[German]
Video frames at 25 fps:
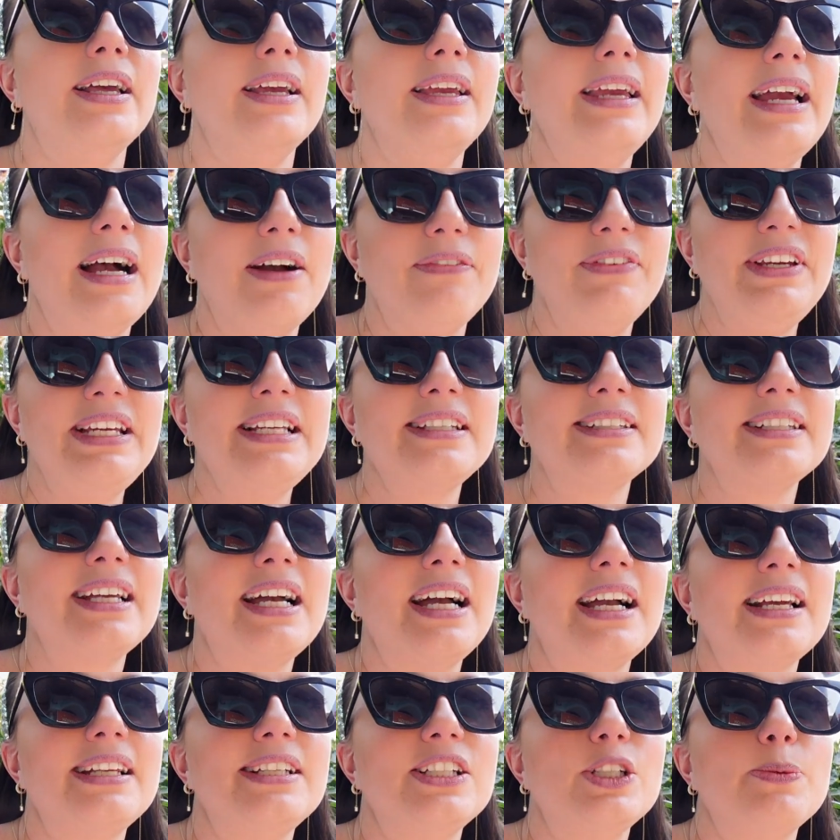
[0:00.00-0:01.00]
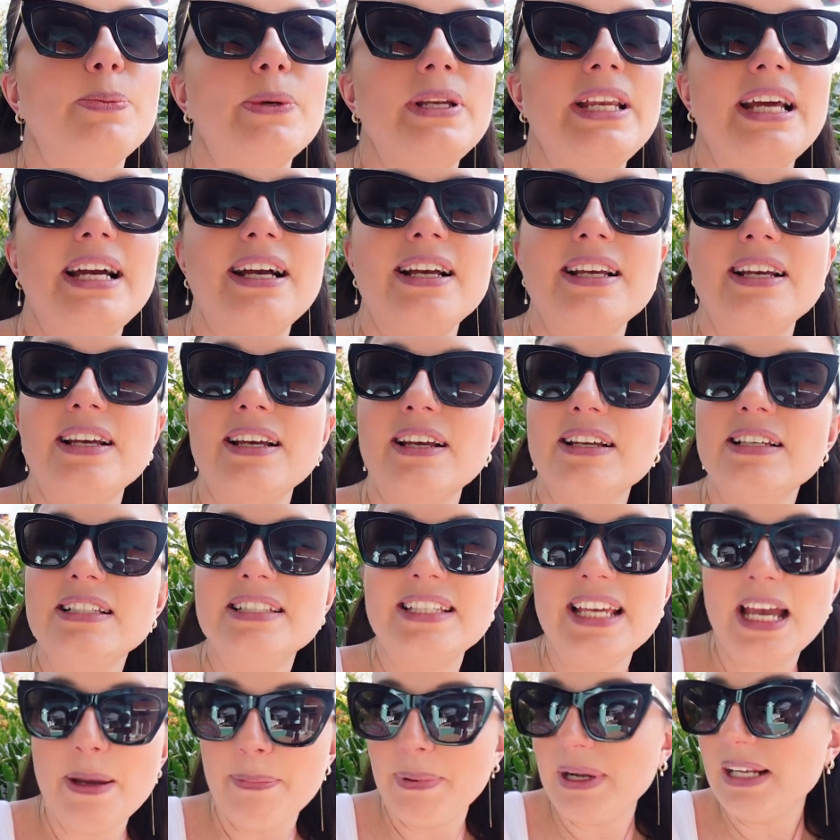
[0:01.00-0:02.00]
Ja, wie gesagt, ich bin ja
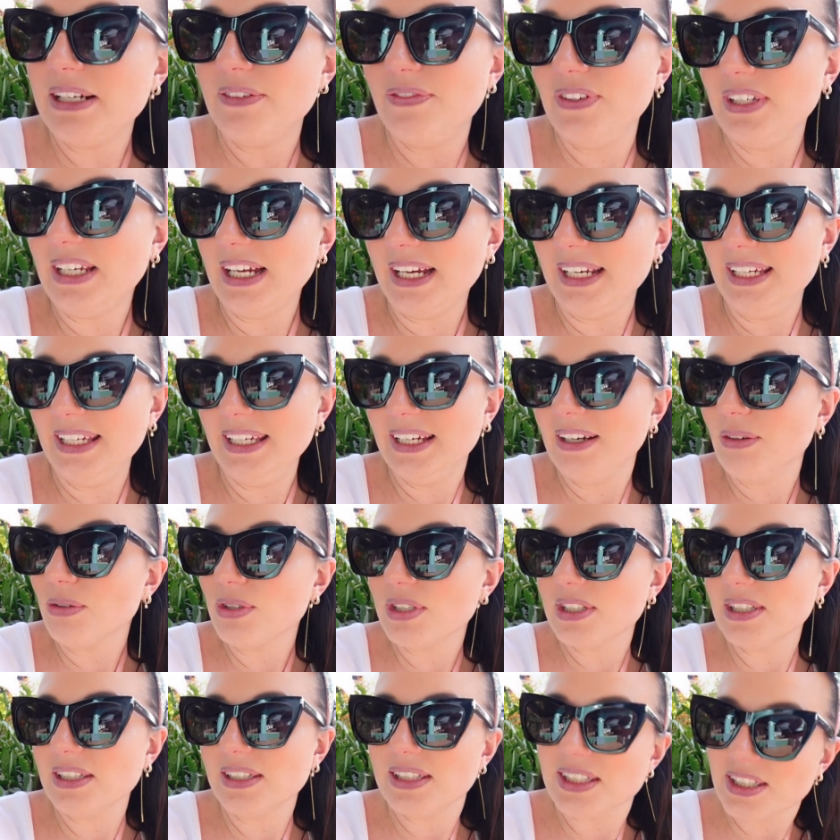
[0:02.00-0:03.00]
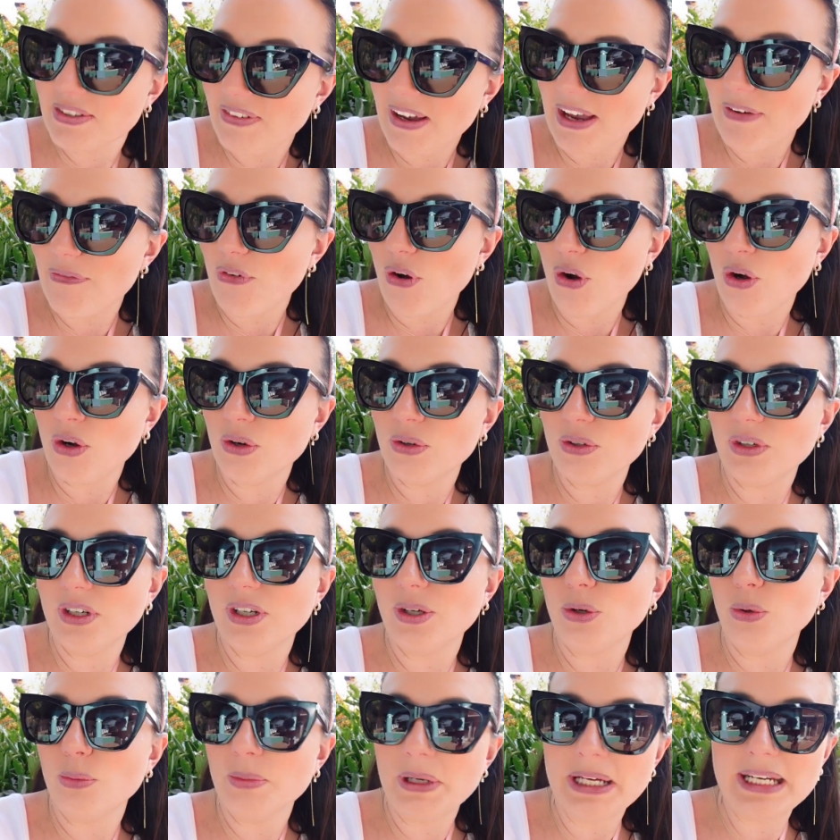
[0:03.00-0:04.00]
sehr bald wieder hier, um zwei Wochen, äh,
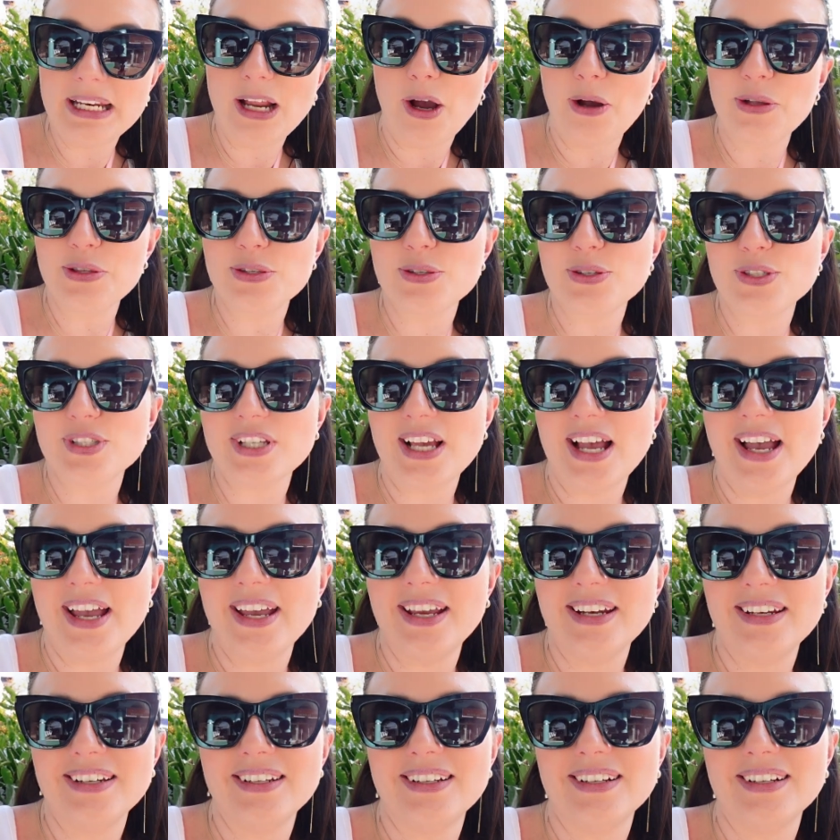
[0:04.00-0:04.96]
um genau zu sein.